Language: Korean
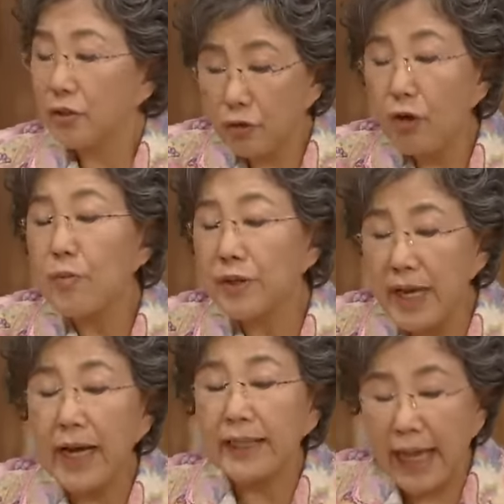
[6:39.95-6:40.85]

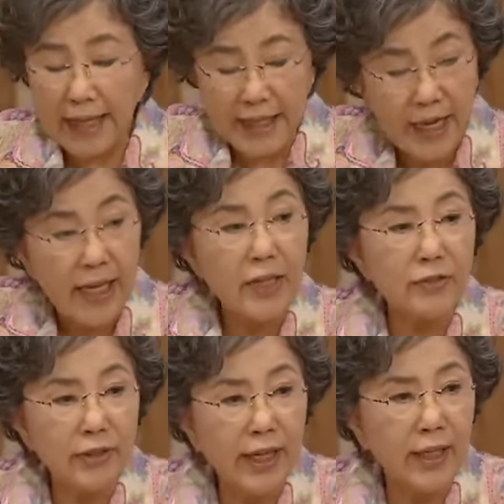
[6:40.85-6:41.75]
들어오면 내가 다
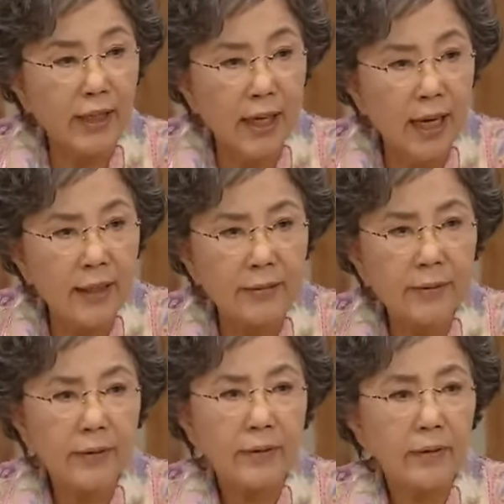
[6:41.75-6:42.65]
얘기해 줄 테니까.
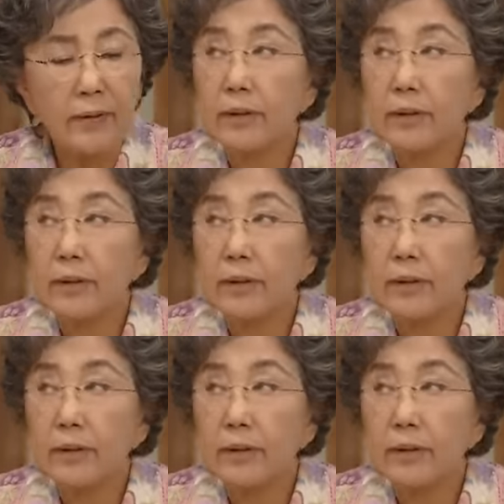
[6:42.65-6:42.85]
아니에요,